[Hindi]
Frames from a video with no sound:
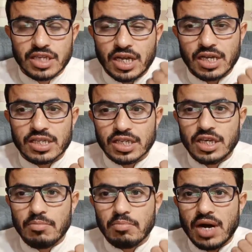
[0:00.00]
सक
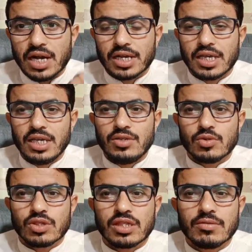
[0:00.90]
करती हैं बाकी
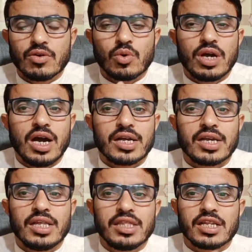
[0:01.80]
जो
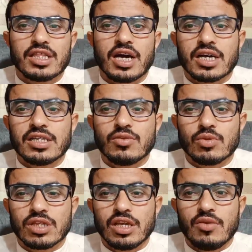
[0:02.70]
खुराक के अंदर ताकत
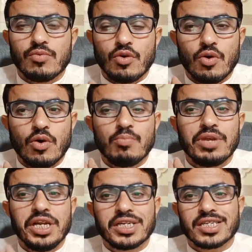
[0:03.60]
होती है वो
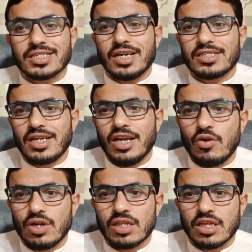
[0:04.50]
बीट के साथ ज़ाया
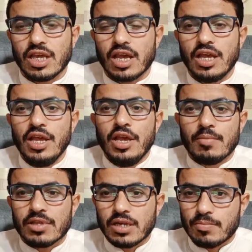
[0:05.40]
हो जाती है
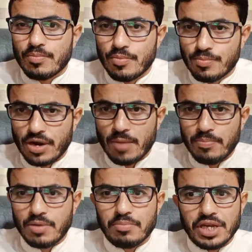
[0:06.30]
मतलब
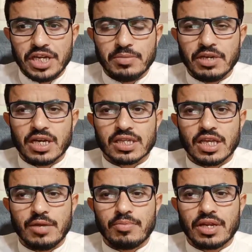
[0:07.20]
प्रॉपर बीट भी
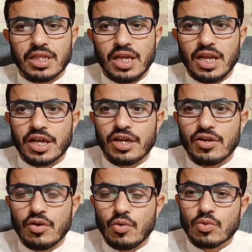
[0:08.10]
करते हैं परिंदे
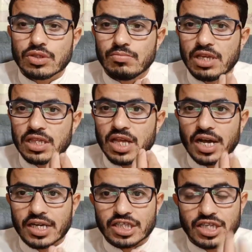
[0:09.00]
लेकिन उसमें
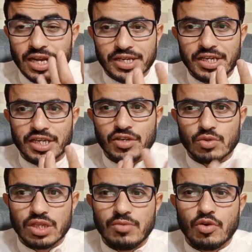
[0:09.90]
ताकत सक नहीं की
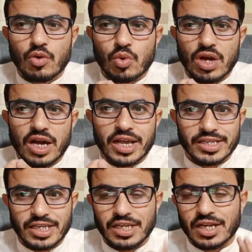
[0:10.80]
होती वो खुराक
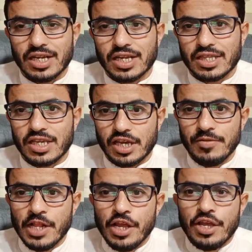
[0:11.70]
ऐसे ही निकल जाती है